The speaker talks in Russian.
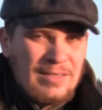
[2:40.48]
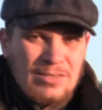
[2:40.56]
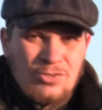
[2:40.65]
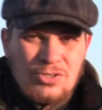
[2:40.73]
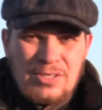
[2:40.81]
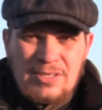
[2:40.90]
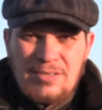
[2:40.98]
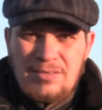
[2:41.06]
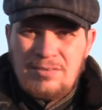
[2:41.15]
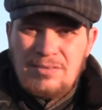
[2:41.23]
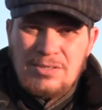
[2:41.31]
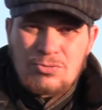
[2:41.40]

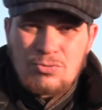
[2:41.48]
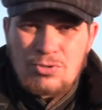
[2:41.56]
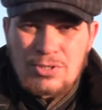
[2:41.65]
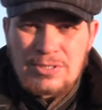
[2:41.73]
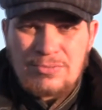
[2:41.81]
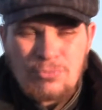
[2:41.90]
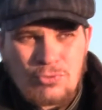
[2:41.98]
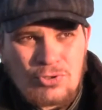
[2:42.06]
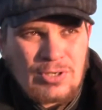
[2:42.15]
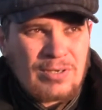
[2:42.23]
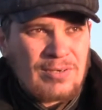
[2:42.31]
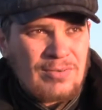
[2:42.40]
лжи,
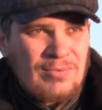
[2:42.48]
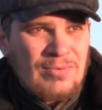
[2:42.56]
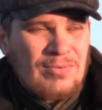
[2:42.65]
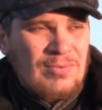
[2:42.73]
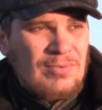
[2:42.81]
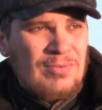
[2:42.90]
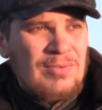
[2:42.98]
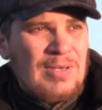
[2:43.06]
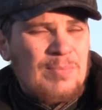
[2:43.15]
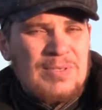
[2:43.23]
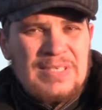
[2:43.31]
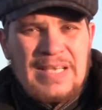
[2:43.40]
несуществующих э,
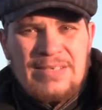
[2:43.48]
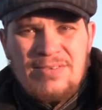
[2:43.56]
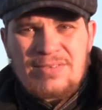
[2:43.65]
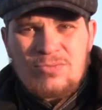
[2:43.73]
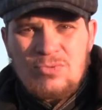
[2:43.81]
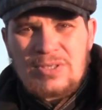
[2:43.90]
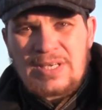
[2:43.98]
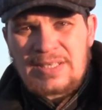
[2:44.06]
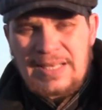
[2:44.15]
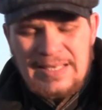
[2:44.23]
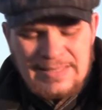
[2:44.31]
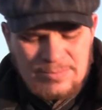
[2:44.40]
обязательств, ну и
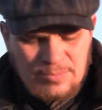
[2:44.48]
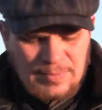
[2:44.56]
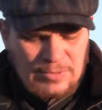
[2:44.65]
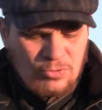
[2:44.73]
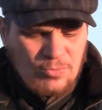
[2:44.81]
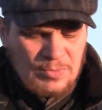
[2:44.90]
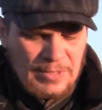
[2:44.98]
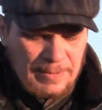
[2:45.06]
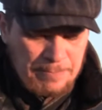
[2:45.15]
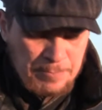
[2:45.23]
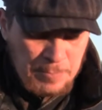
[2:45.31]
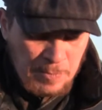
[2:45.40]
так далее и тому подобное.
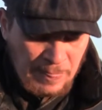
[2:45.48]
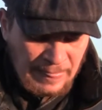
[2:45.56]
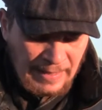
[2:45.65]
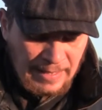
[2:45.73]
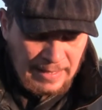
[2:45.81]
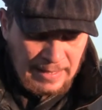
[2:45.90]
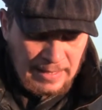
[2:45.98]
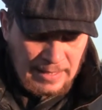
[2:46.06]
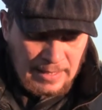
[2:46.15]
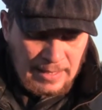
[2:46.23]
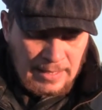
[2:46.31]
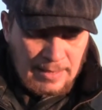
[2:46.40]

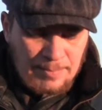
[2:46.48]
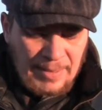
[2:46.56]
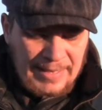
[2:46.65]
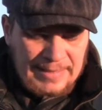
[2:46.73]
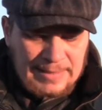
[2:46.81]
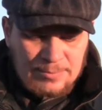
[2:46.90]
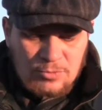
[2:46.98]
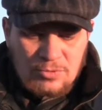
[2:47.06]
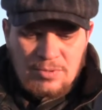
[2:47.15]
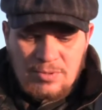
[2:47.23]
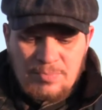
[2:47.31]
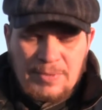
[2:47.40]

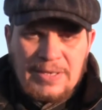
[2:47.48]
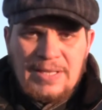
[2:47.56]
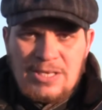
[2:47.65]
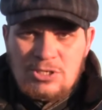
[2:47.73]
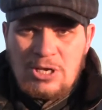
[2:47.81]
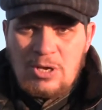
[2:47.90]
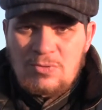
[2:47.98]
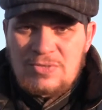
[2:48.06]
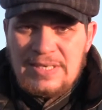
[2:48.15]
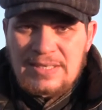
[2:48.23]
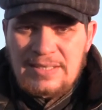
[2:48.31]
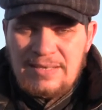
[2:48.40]
Поэтому приглашаю
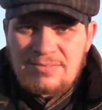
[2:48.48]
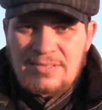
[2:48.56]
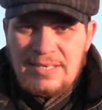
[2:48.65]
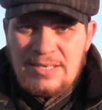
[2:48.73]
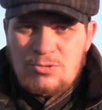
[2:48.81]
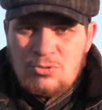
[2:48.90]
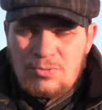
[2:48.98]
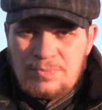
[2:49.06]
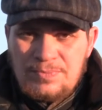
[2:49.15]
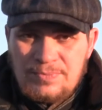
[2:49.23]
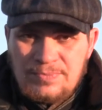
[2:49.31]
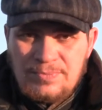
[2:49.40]
всех на встречу
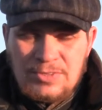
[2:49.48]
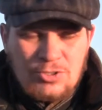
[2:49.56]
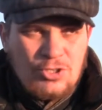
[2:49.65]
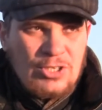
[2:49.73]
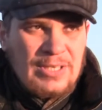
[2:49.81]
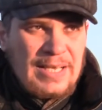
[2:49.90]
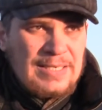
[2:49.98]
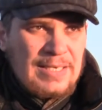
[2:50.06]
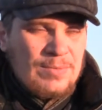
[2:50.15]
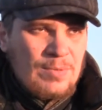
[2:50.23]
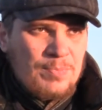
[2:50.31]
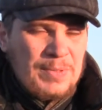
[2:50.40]
с
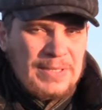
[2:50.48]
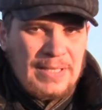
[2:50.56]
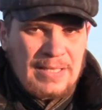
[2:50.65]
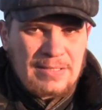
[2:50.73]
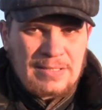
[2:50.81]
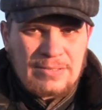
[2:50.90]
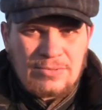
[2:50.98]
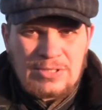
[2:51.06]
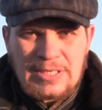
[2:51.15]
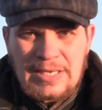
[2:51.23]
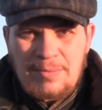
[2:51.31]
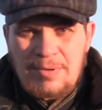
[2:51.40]
читателями 15
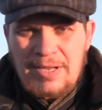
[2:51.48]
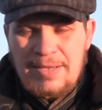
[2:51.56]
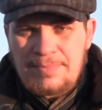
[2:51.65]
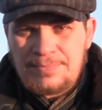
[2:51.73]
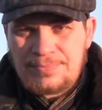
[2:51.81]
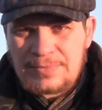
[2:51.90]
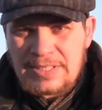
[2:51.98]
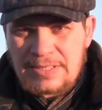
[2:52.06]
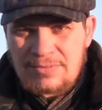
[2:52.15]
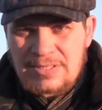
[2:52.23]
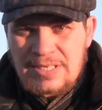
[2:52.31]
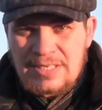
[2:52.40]
декабря,
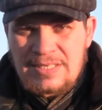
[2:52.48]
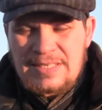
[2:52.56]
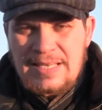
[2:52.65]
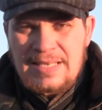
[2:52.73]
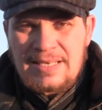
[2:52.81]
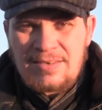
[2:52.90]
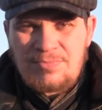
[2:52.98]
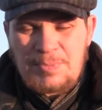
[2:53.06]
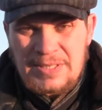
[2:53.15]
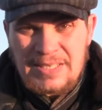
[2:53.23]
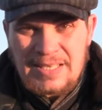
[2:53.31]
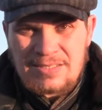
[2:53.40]
это воскресенье, в
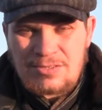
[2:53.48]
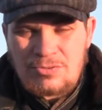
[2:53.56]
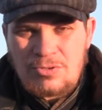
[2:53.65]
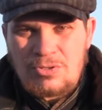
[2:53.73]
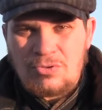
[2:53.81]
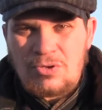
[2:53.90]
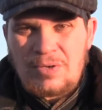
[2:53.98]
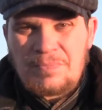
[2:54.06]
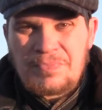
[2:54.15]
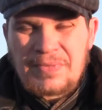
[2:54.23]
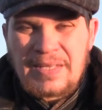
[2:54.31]
15.00.